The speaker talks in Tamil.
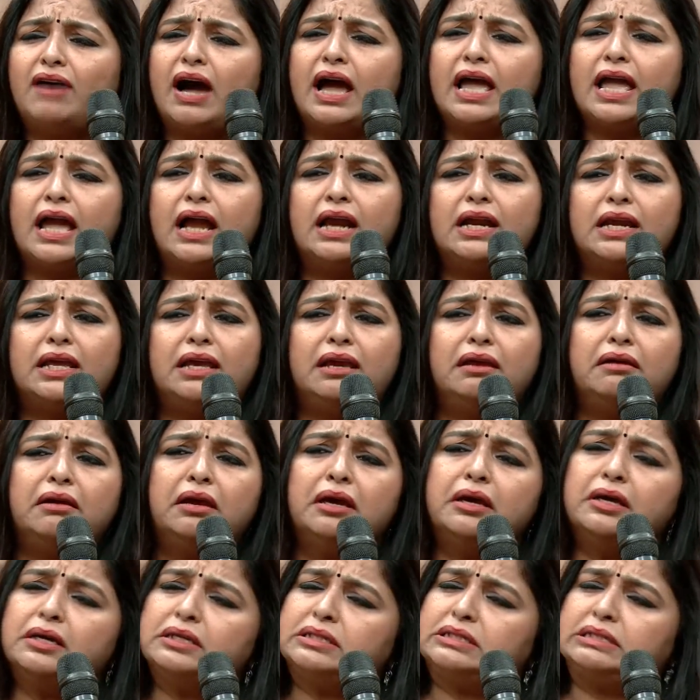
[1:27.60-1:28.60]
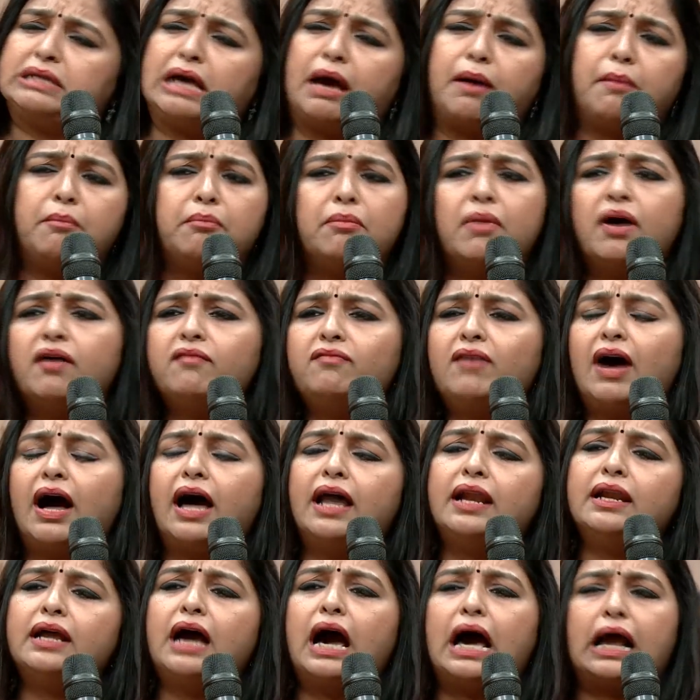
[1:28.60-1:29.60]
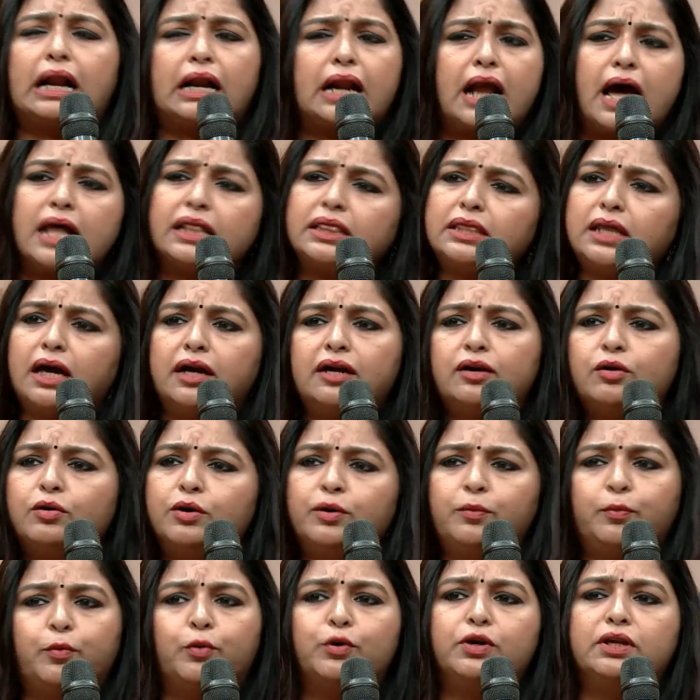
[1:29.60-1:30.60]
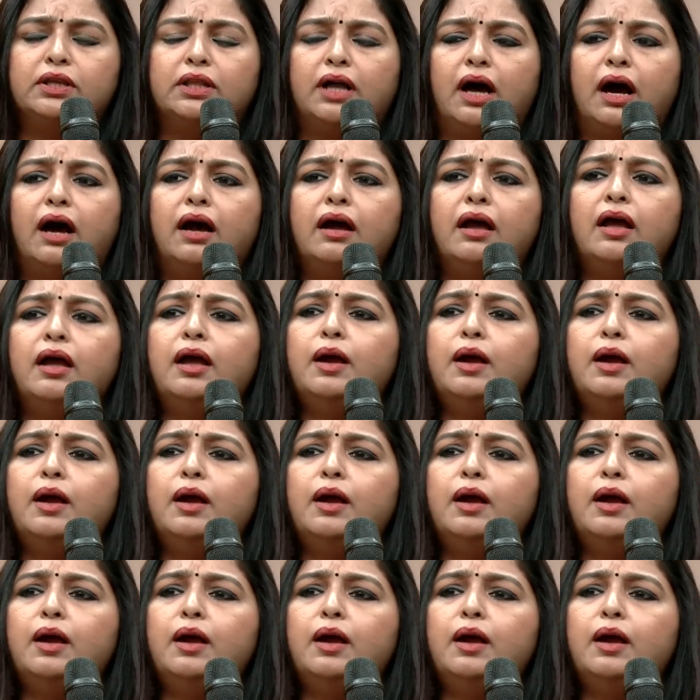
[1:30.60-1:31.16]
வாயாடி செம்ம வால் அராத்தான ஒரு பொண்ணு தான்